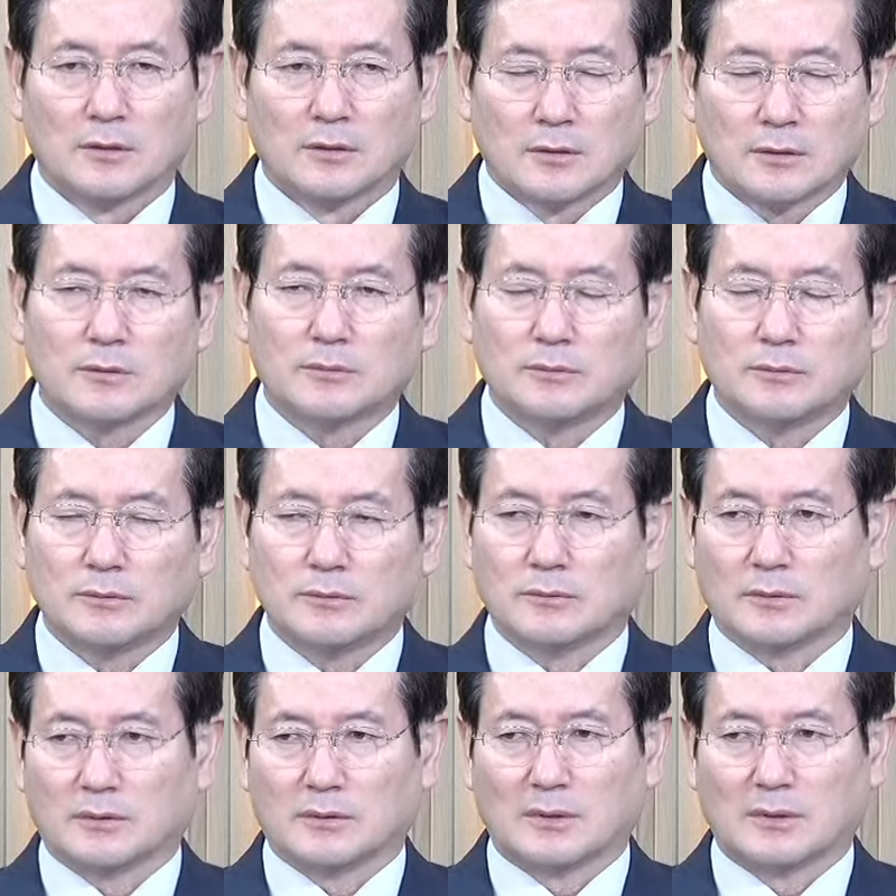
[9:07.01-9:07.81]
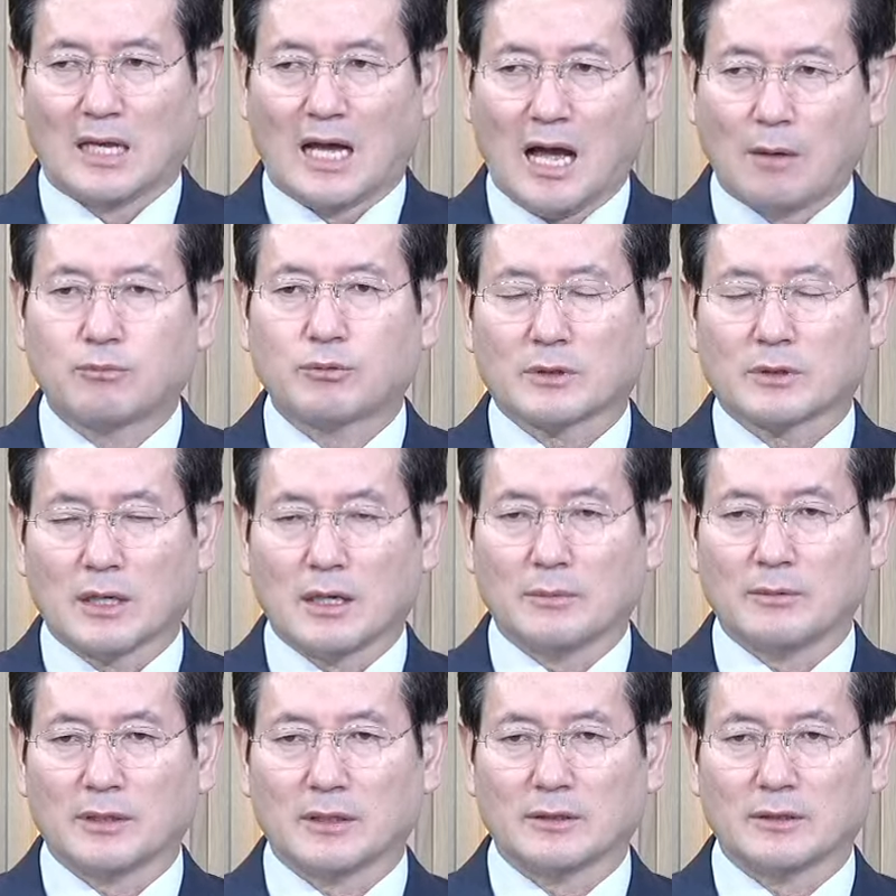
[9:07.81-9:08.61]
여러분
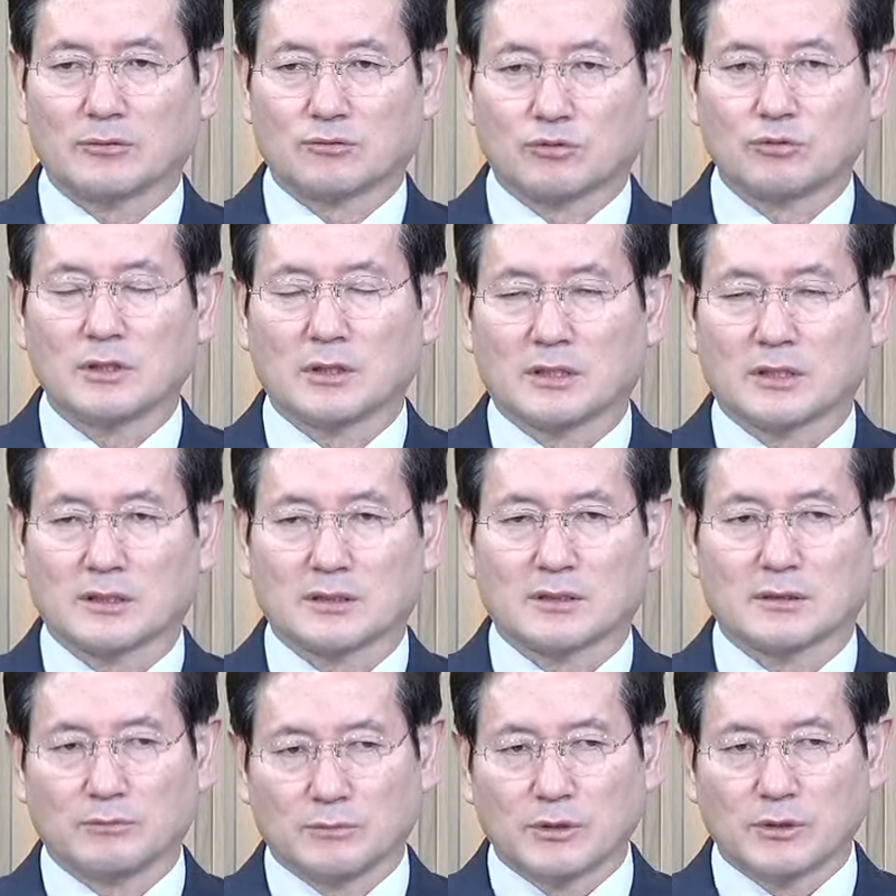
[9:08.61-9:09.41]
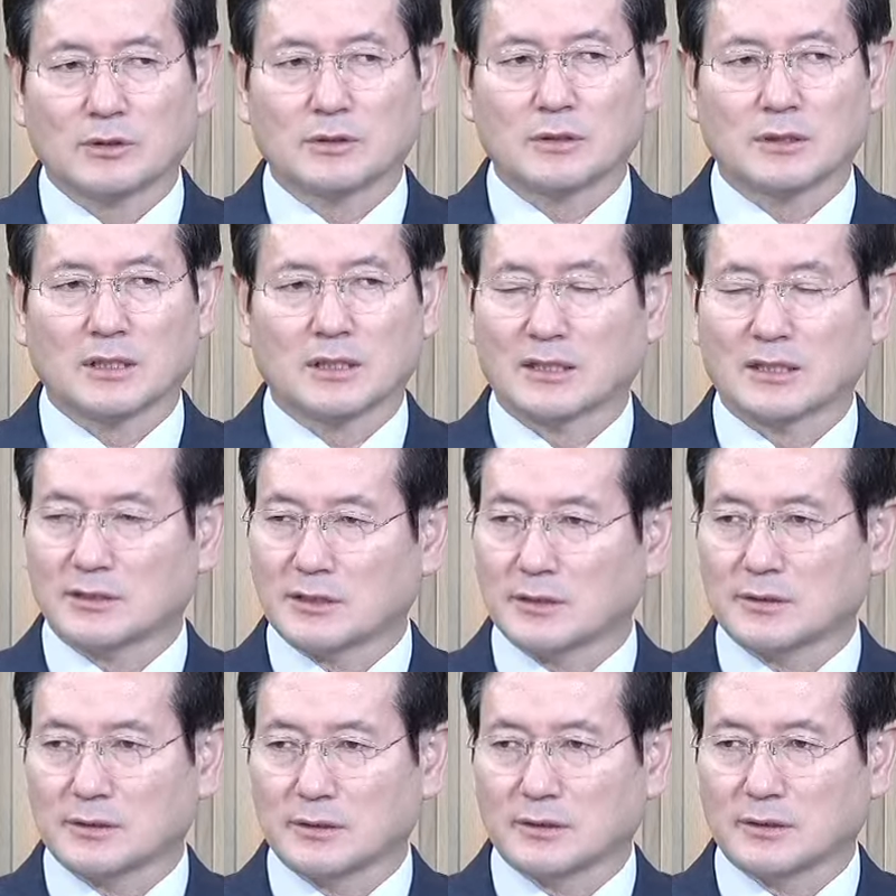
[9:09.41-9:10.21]
아브라함에게 주님께서
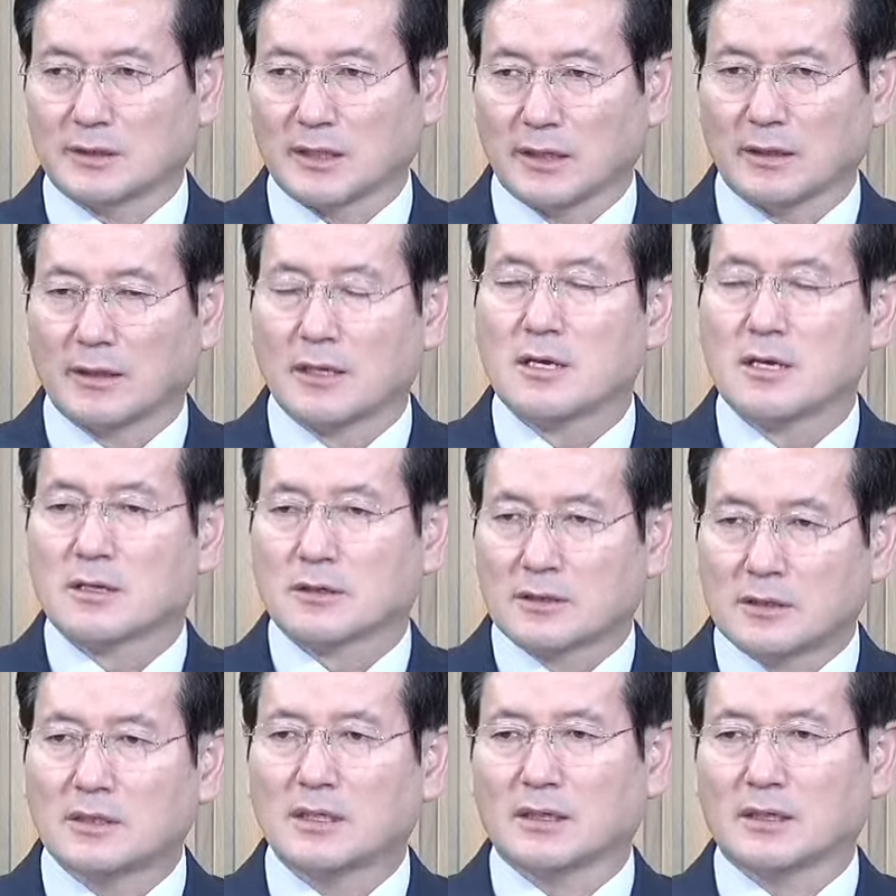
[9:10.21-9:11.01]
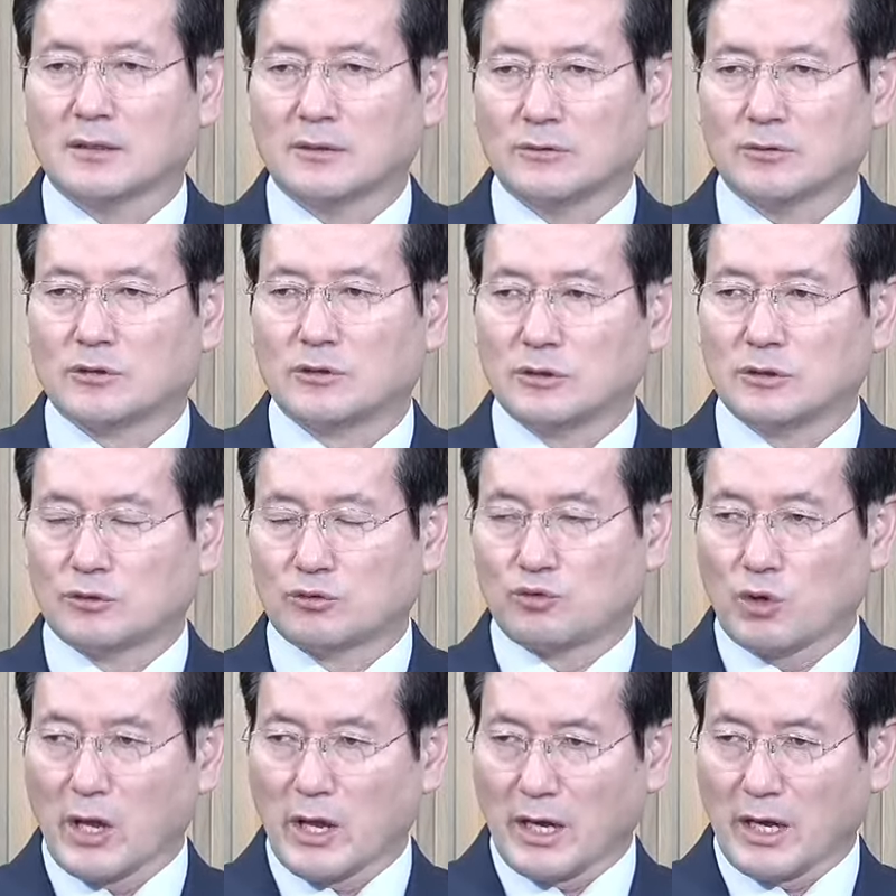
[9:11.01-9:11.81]
명령하셨을 때 그가요 그
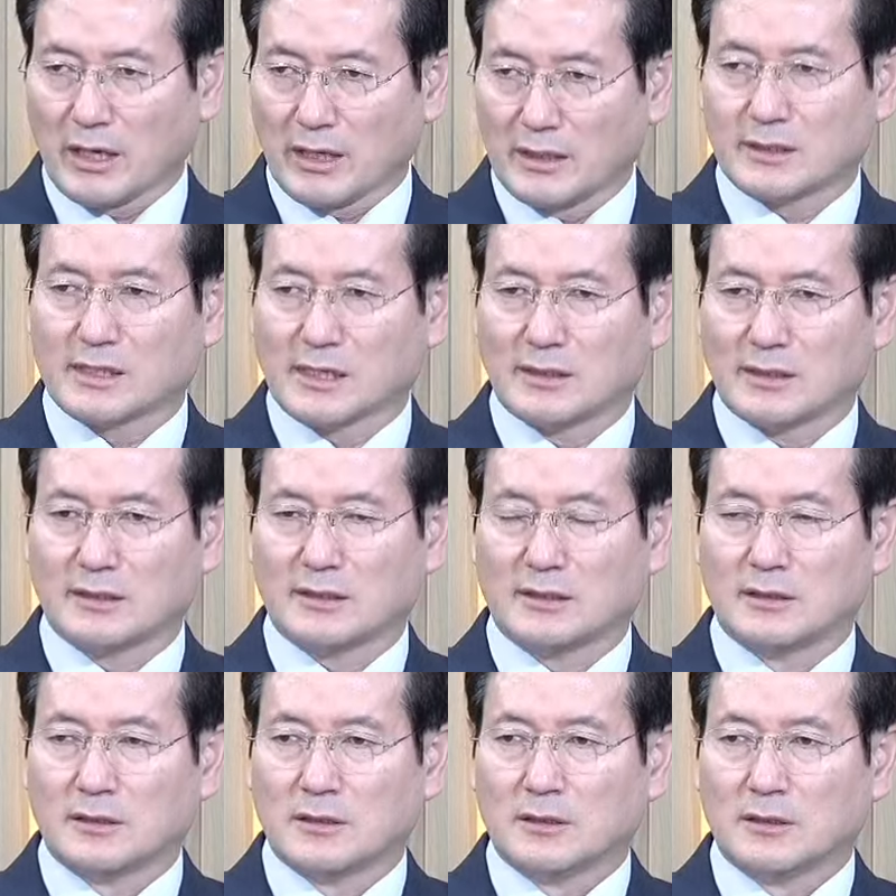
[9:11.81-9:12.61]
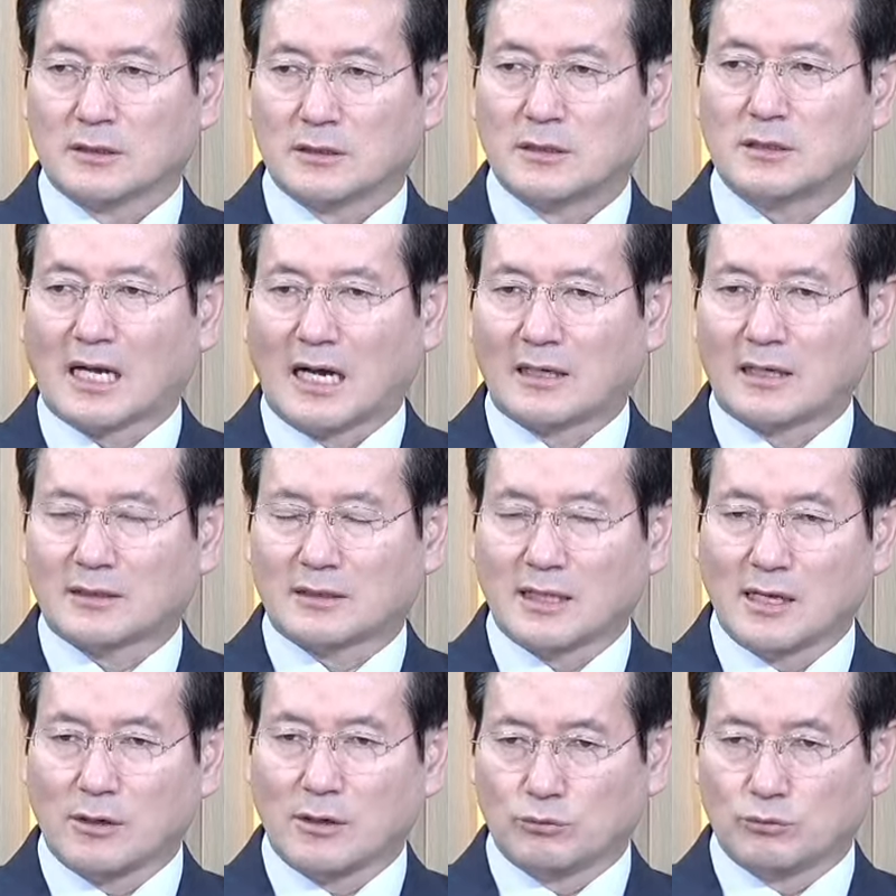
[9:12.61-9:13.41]
죄악의 자리 그
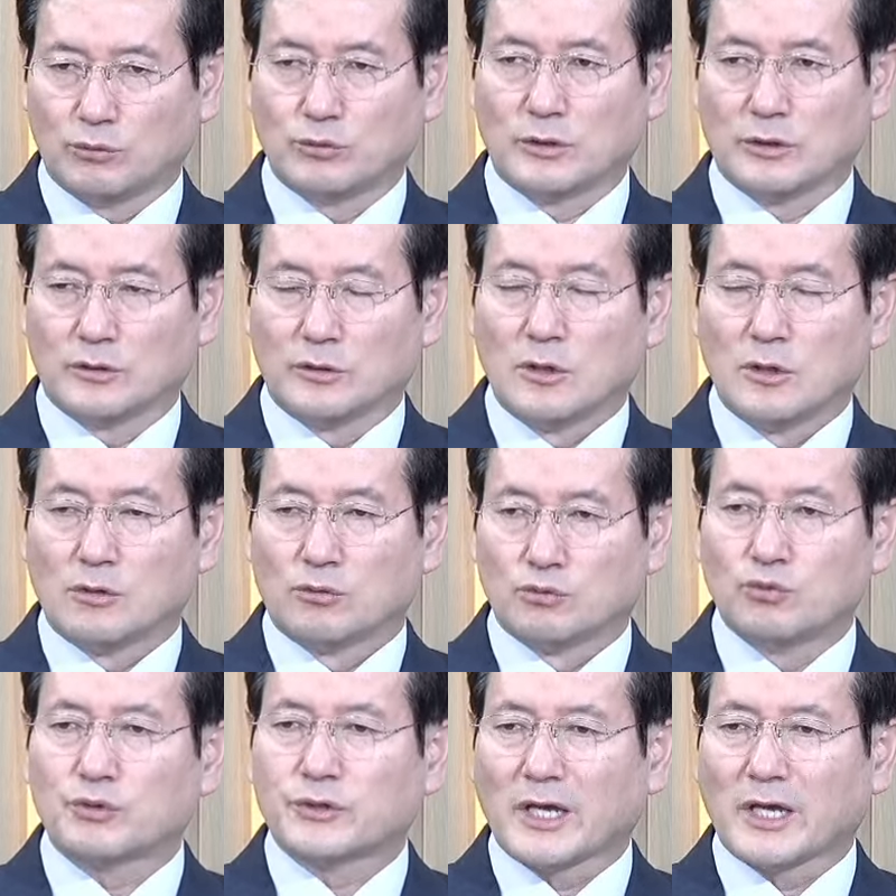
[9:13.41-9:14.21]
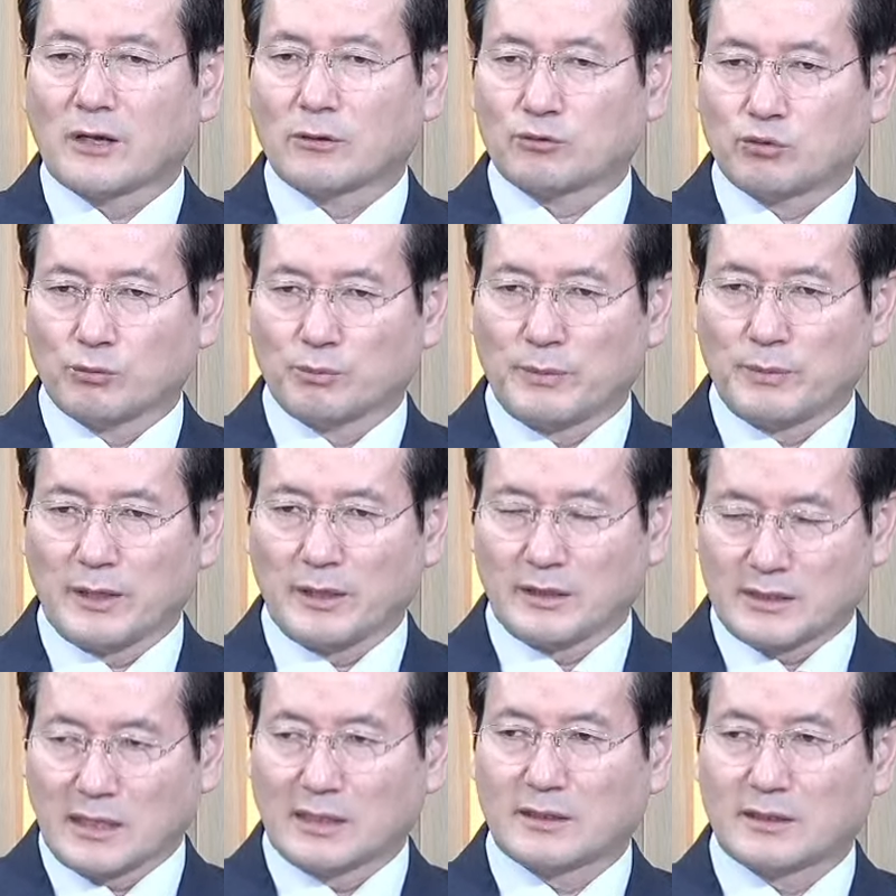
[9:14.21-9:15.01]
갈대와 우리 우상
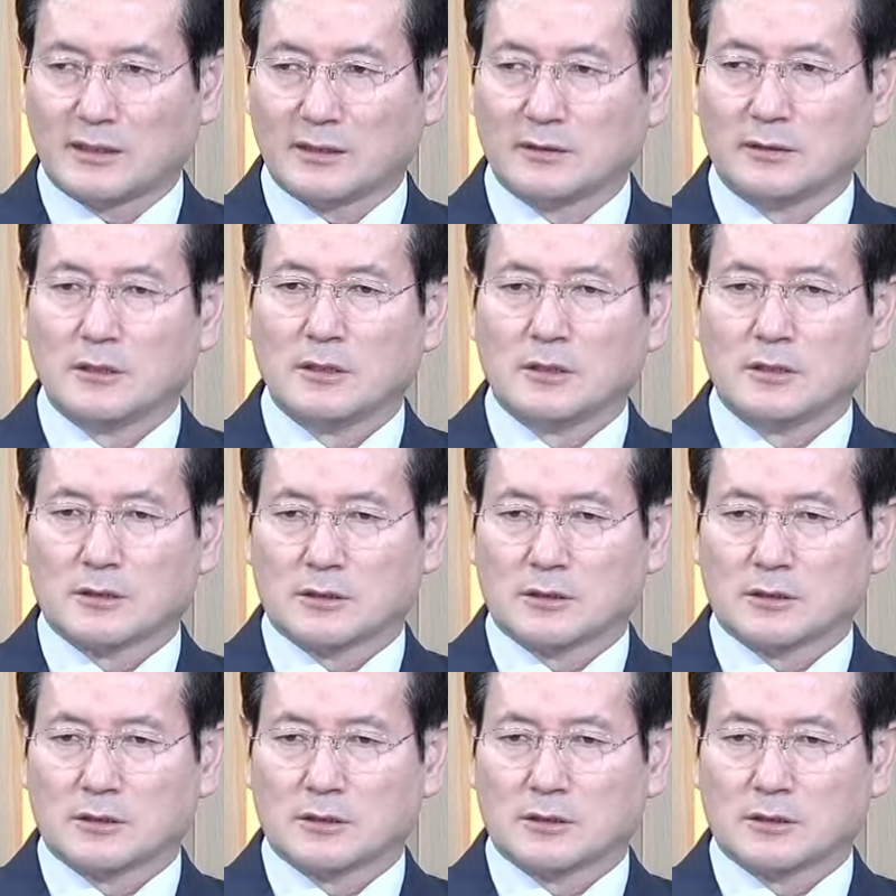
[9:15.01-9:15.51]
숭배의 자리를